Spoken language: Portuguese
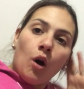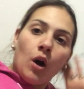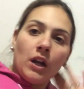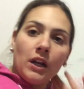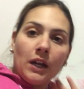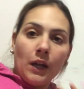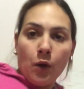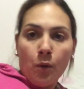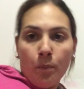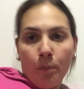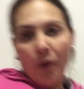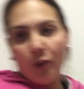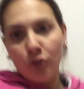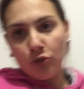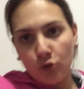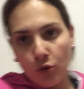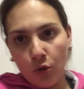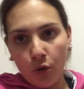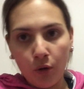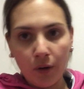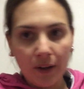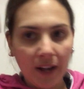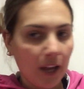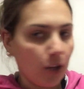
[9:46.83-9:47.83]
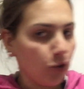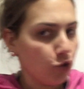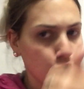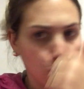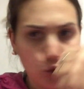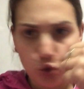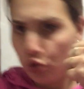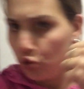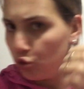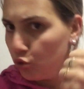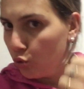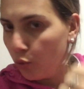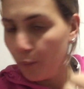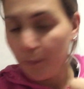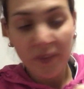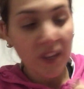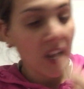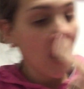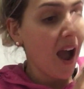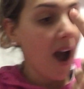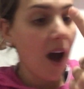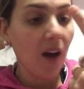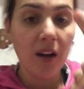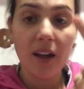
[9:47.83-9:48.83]
Olha, eu posso colocar chuchu.
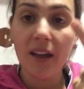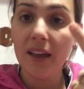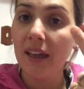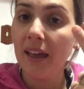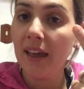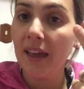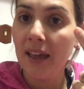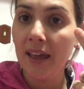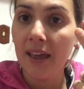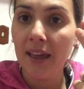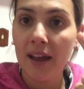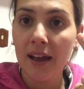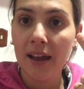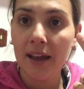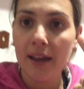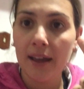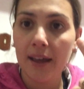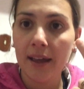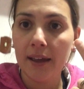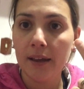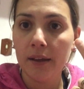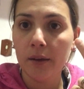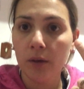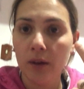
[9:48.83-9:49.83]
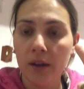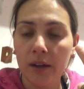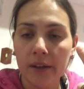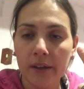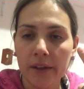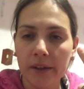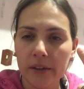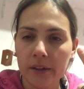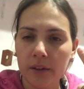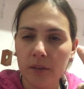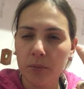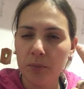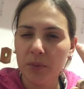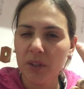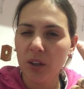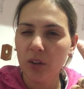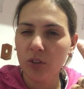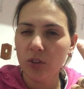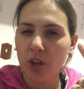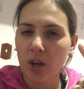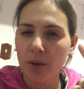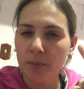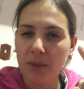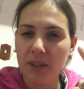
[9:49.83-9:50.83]
É, é, é como que
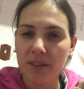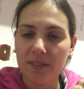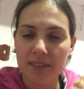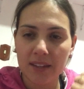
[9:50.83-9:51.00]
é o nome?